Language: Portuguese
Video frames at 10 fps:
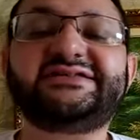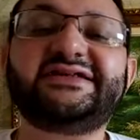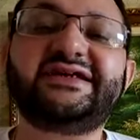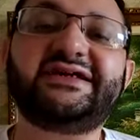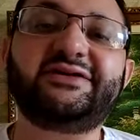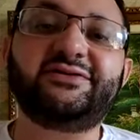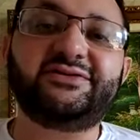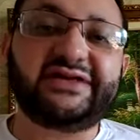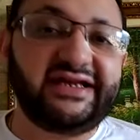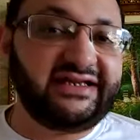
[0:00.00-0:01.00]
aquelas duas
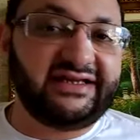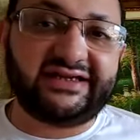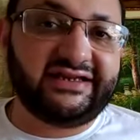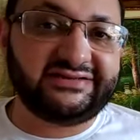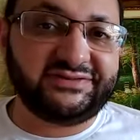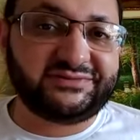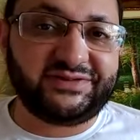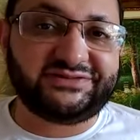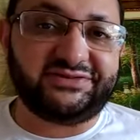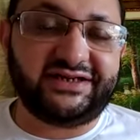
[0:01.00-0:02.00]
personagens, aqueles dois
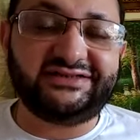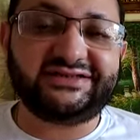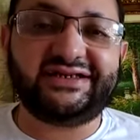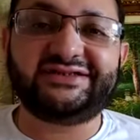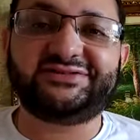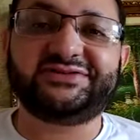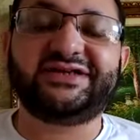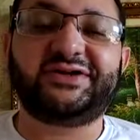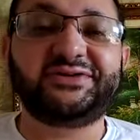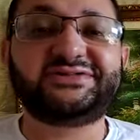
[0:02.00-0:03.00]
garotos, não
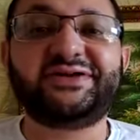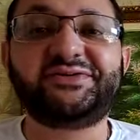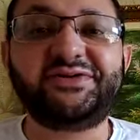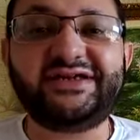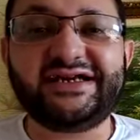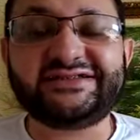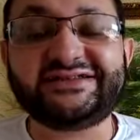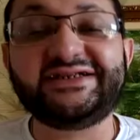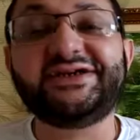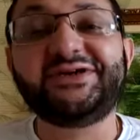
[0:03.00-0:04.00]
conhecem o
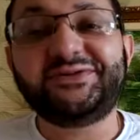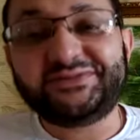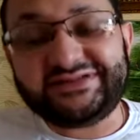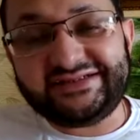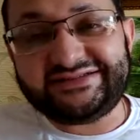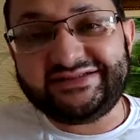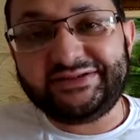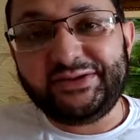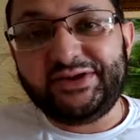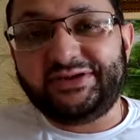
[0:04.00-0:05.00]
Saci. Né? Até
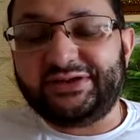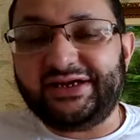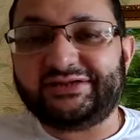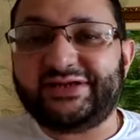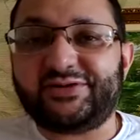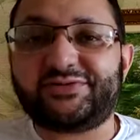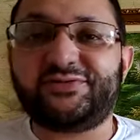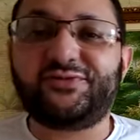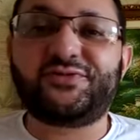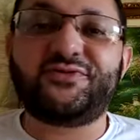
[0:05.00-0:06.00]
o confunde
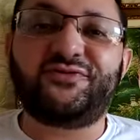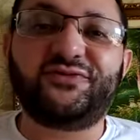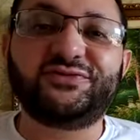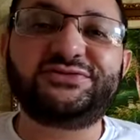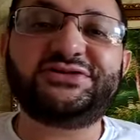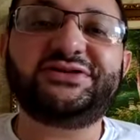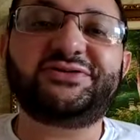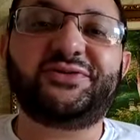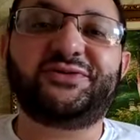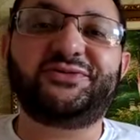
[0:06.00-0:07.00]
com
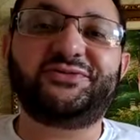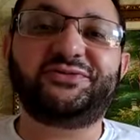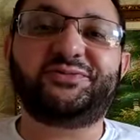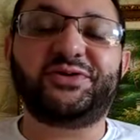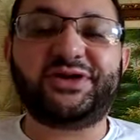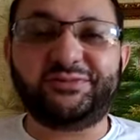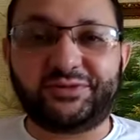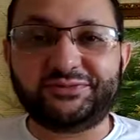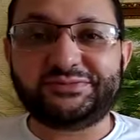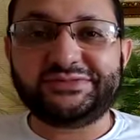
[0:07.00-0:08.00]
Pokémon. Né?
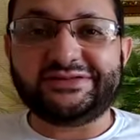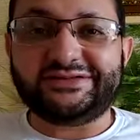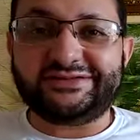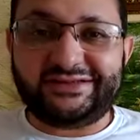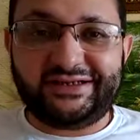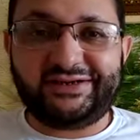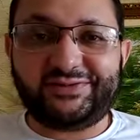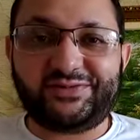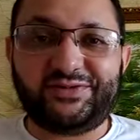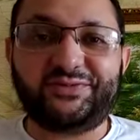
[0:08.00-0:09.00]
Com quando
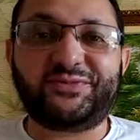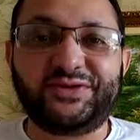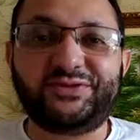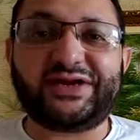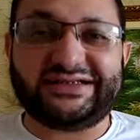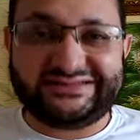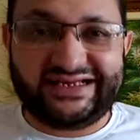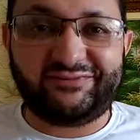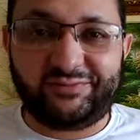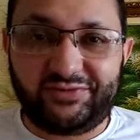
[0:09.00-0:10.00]
caçava Pokémon,
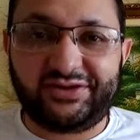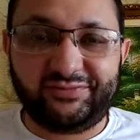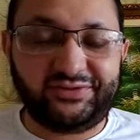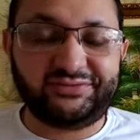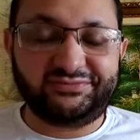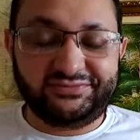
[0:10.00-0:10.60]
vocês